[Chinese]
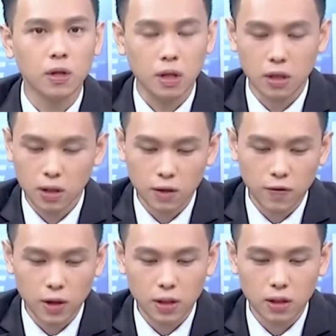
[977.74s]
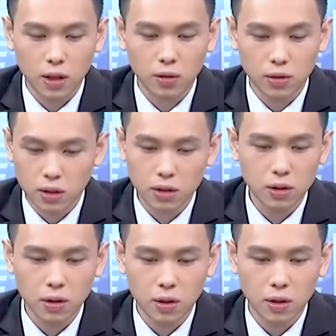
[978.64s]
那你可以发现到，其
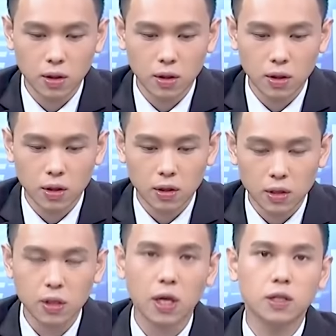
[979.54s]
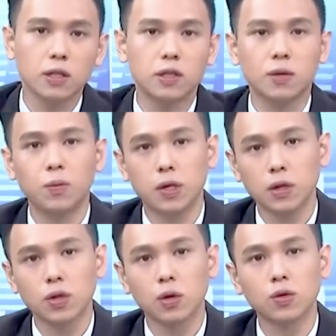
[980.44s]
实市场信心比
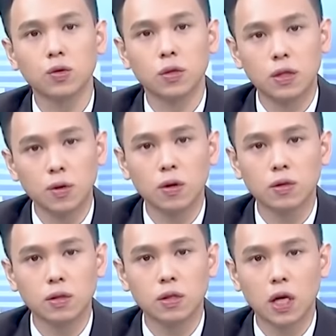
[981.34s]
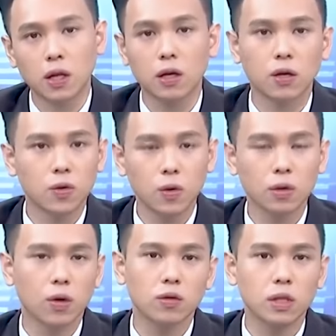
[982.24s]
较充足的情况之下，那很多
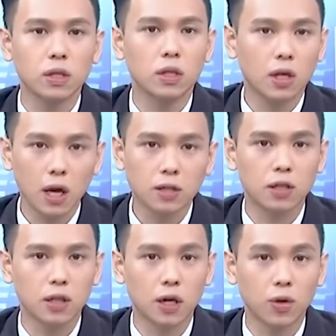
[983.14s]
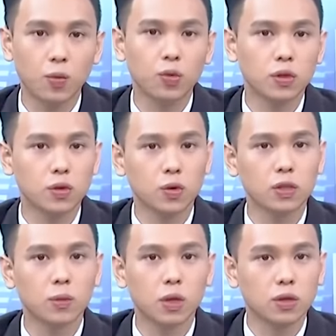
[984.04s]
的东西你看起来都不是说
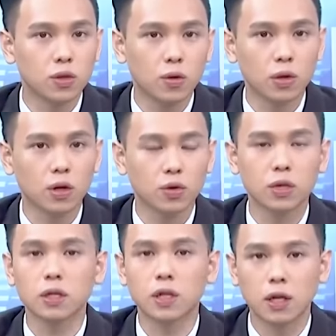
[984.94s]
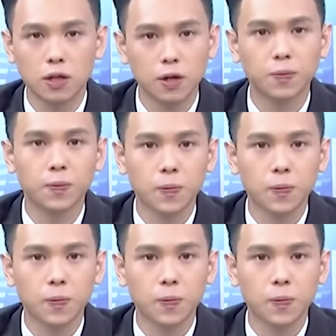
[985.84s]
这么的重要，就像产业、